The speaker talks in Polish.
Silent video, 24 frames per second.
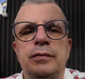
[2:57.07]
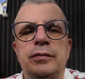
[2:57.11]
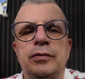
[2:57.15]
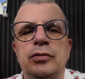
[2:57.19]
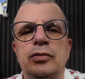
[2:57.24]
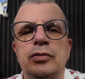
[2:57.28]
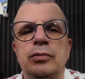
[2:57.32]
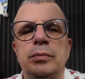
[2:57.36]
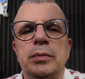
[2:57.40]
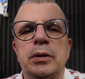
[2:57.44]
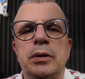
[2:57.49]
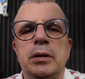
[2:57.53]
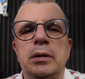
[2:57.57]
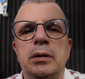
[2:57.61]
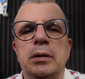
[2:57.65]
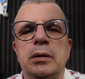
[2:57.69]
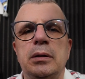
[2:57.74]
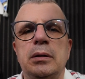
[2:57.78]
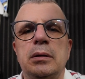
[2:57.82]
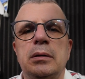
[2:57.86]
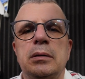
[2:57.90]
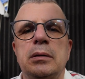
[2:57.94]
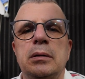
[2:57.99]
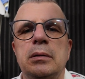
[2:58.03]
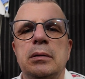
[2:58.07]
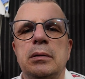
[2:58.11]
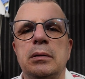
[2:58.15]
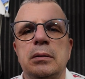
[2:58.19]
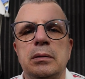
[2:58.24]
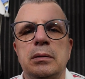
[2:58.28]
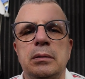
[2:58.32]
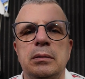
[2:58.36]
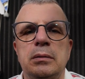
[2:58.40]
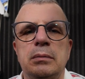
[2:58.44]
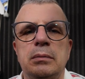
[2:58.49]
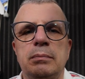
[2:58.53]
W sumie
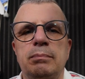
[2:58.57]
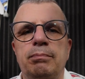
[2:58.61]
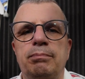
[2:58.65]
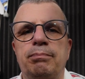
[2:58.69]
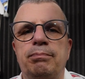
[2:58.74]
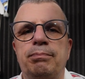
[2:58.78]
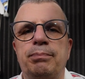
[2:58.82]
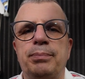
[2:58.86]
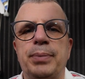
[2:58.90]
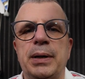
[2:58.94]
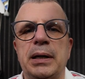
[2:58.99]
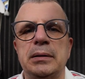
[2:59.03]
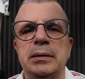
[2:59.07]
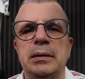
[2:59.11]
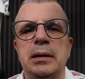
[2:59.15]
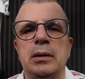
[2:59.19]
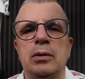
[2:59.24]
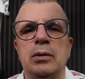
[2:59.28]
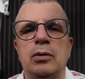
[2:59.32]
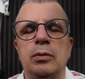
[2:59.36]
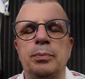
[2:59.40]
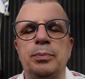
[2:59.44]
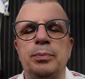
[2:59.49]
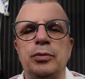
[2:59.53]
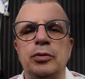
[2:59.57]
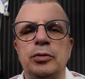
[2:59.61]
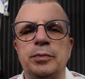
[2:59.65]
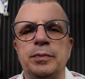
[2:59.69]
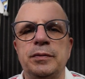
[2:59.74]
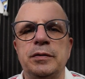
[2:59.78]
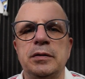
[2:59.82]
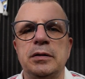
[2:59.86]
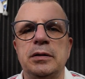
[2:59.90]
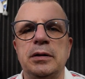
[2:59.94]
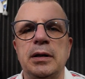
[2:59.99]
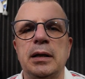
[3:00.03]
yy, bada
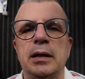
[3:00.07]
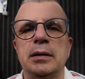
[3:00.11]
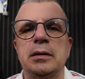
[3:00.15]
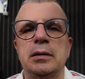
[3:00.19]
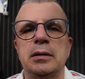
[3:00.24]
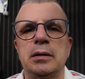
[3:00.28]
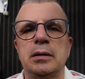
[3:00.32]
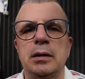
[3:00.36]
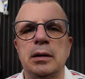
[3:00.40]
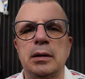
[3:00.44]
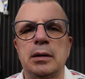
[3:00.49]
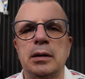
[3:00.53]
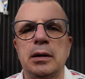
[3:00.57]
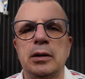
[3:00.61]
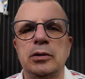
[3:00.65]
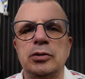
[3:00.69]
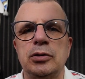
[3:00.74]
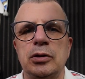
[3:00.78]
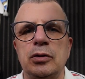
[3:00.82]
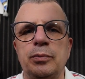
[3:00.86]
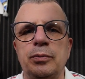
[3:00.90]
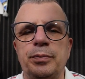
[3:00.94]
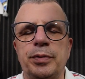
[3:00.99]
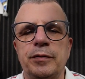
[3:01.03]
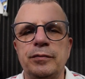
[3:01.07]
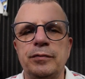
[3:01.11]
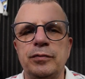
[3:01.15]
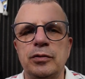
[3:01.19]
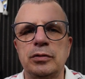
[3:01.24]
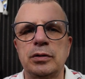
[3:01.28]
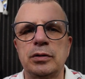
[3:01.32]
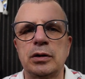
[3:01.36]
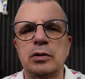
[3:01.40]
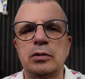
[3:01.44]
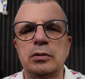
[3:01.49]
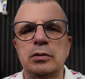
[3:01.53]
oprócz psychiatry i lekarza
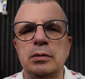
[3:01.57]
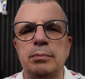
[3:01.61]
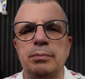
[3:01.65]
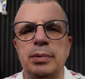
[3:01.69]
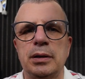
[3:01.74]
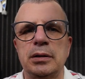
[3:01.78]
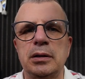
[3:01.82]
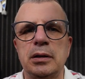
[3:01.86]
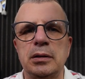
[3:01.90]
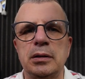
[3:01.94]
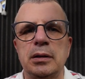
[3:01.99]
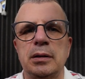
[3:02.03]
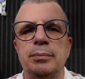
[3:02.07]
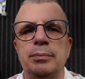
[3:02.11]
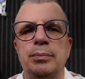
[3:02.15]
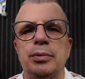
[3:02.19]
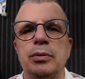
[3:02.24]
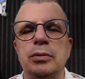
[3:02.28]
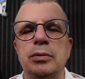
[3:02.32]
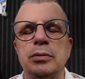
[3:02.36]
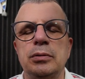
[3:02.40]
uprawnionego do badań na